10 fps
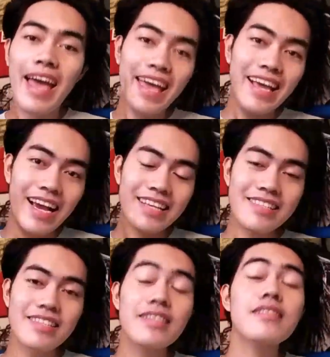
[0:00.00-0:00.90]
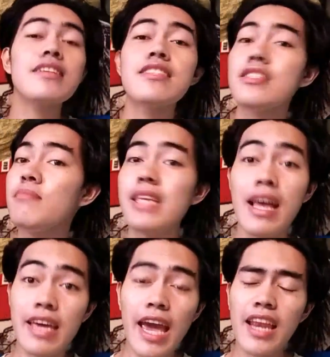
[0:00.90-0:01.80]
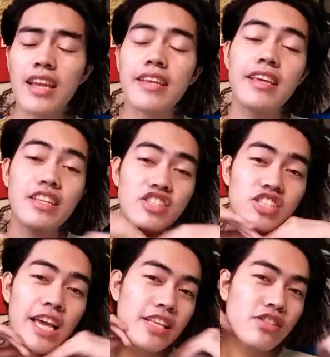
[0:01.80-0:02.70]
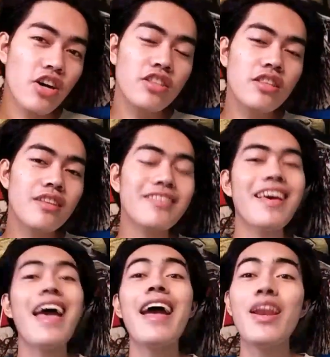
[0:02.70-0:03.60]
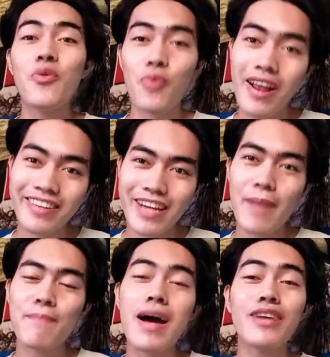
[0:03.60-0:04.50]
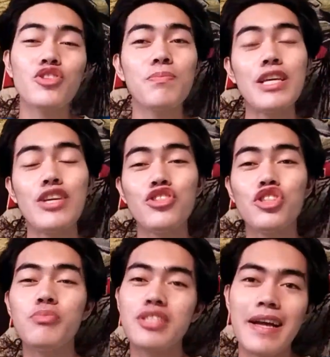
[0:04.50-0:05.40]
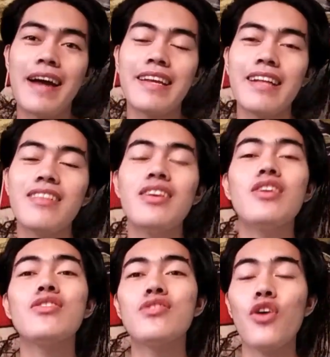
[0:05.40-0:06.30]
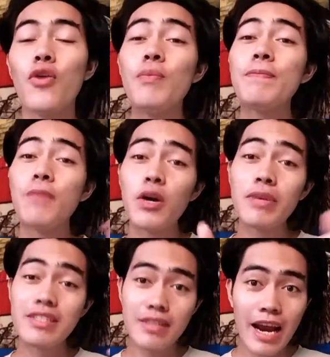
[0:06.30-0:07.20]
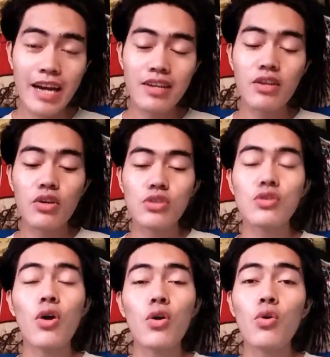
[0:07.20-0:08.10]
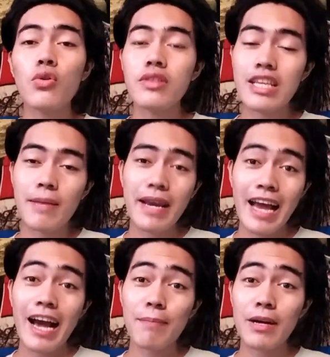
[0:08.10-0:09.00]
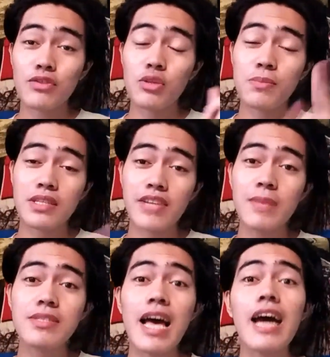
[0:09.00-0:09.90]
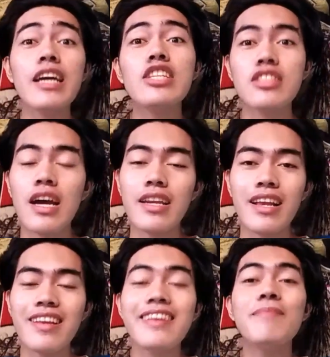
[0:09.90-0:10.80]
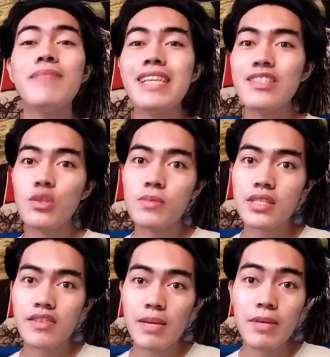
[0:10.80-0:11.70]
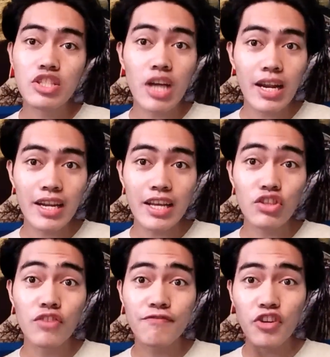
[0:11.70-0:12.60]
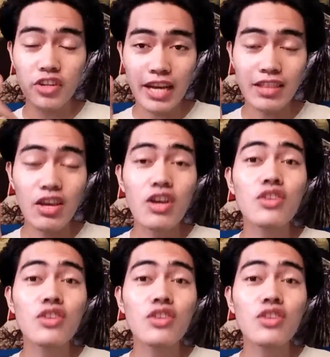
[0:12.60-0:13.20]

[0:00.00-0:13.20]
Hey guys! It's me again, Jason, and welcome back to my YouTube channel. So, before we start, so kung hindi ka pa nakapag-subscribe sa aking channel, please subscribe my channel and don't forget